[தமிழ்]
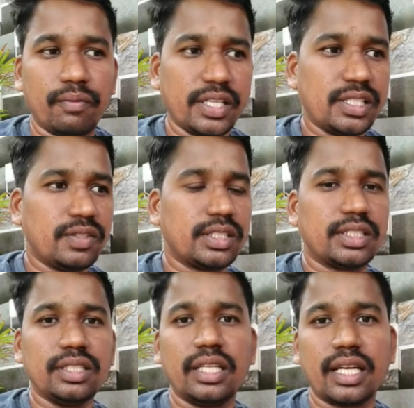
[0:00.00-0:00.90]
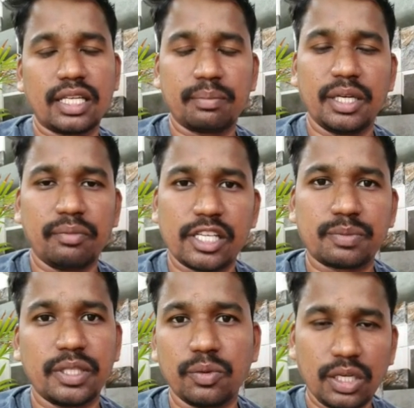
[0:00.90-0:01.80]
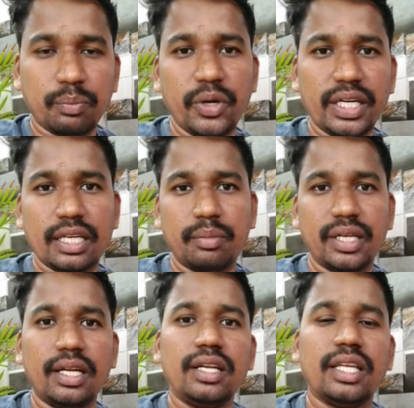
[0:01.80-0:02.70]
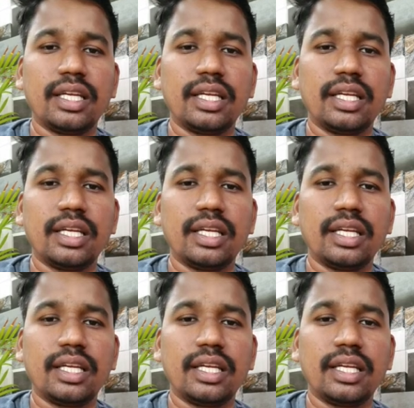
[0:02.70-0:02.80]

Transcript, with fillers: ஃபஸ்ட்டு வந்துட்டு நீங்கள் அட்டன் பண்ணி பாஸ் பண்ணி உள்ளே போயிட்டீங்க அப்படின்னா